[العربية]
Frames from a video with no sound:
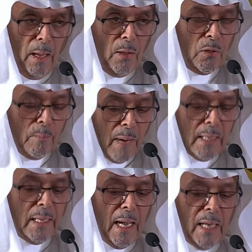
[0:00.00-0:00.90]
ثم
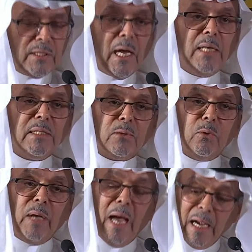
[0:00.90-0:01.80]
انها
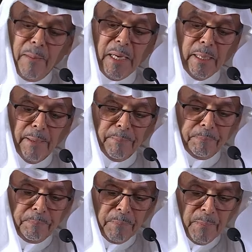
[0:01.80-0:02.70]
جائزه عالميه
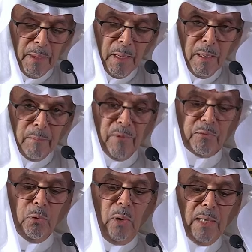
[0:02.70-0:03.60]

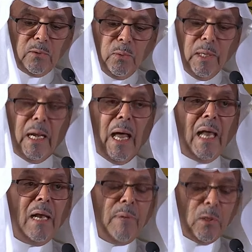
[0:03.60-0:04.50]
مفتوحه
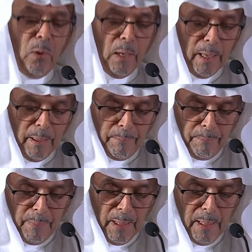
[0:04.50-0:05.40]
للعالم كله
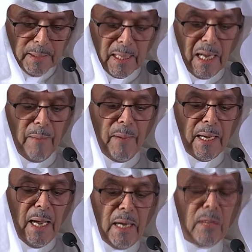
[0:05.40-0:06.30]
طالما
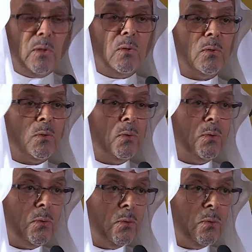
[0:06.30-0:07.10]
كانت النصوص